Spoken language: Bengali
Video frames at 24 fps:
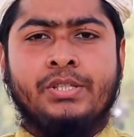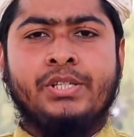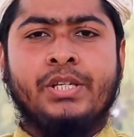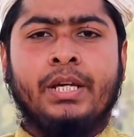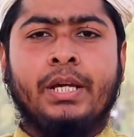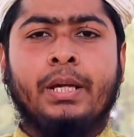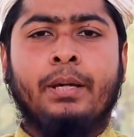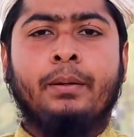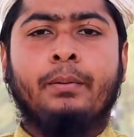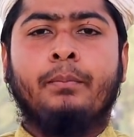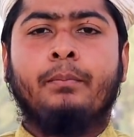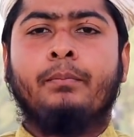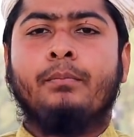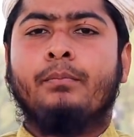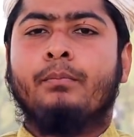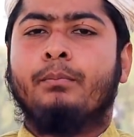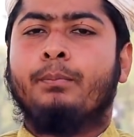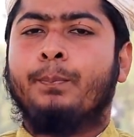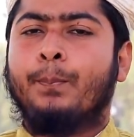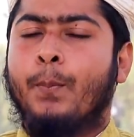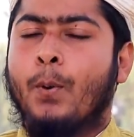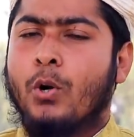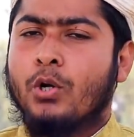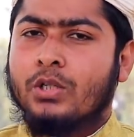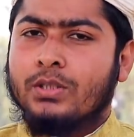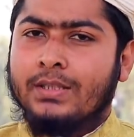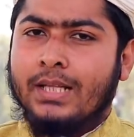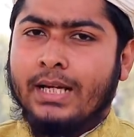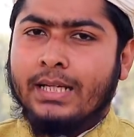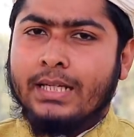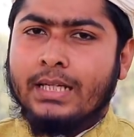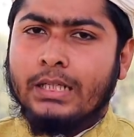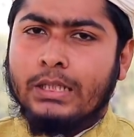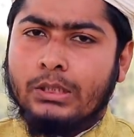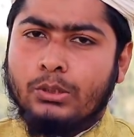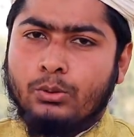যে পর্দা
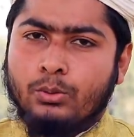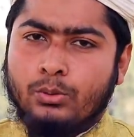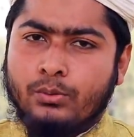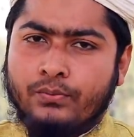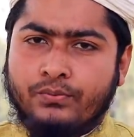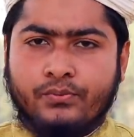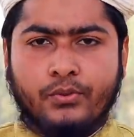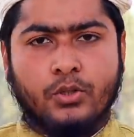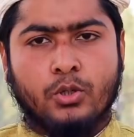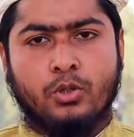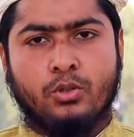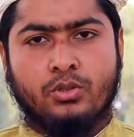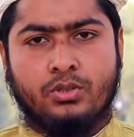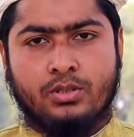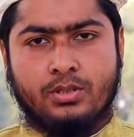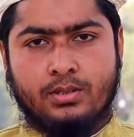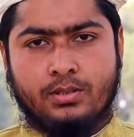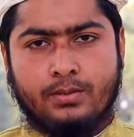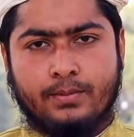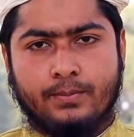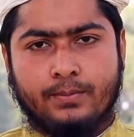কিন্তু ফরজ